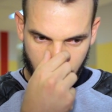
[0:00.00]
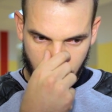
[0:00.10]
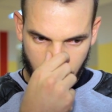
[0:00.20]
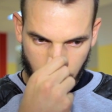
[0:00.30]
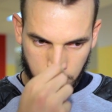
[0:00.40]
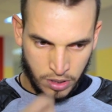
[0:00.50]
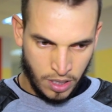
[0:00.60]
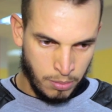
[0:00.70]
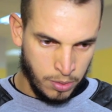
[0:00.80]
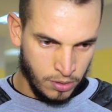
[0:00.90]
На отпуск
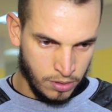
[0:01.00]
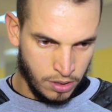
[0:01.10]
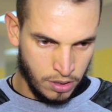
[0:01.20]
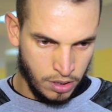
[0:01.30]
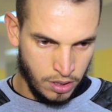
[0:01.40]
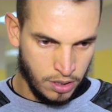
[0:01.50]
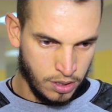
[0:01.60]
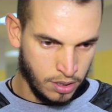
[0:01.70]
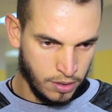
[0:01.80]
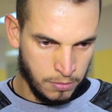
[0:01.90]
я был
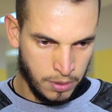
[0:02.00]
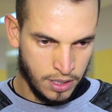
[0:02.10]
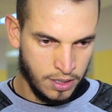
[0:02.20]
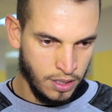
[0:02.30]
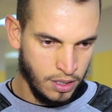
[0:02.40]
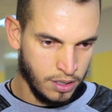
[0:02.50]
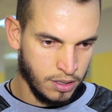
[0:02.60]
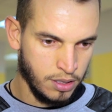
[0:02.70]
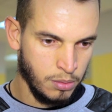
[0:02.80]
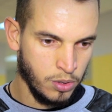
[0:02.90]
в Бразилии с
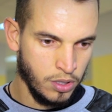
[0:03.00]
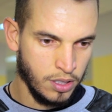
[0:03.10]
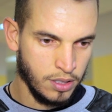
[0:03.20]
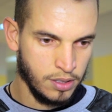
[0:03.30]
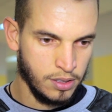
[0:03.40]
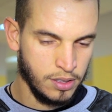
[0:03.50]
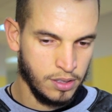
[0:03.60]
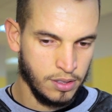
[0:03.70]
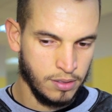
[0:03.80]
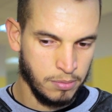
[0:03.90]
семьей,
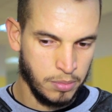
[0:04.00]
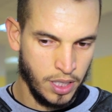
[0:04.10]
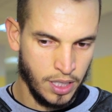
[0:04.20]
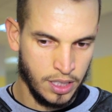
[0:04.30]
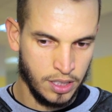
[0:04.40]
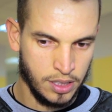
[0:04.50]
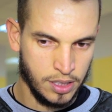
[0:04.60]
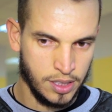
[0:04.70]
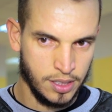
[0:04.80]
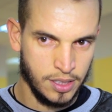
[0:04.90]
пляже.
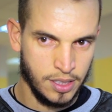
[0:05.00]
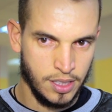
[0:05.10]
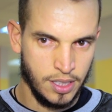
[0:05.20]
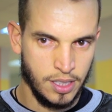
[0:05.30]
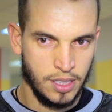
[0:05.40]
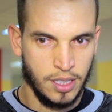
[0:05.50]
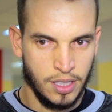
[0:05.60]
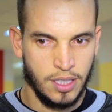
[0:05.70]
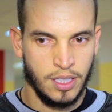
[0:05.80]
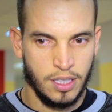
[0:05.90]

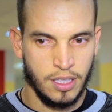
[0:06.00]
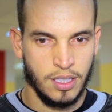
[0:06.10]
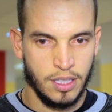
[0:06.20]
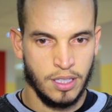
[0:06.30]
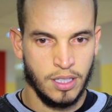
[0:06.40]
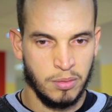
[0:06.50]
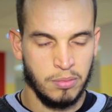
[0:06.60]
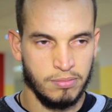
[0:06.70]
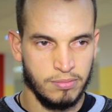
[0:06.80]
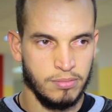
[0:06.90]
Э,
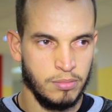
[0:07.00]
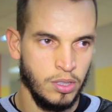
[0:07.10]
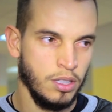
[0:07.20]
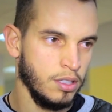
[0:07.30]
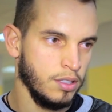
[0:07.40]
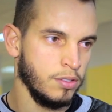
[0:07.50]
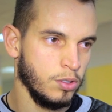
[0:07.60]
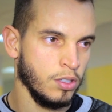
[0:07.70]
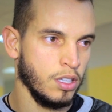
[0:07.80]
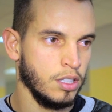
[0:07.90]
было
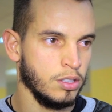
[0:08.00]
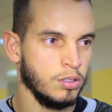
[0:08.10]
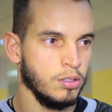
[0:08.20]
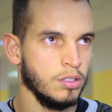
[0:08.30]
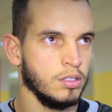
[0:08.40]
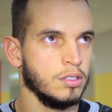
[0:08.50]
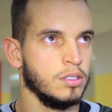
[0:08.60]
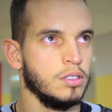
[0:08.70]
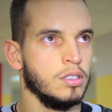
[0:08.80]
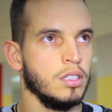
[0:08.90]
все хорошо
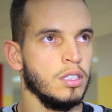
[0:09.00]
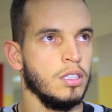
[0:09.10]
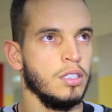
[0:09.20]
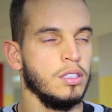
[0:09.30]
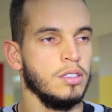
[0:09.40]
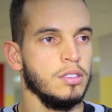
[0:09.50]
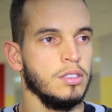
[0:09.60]
и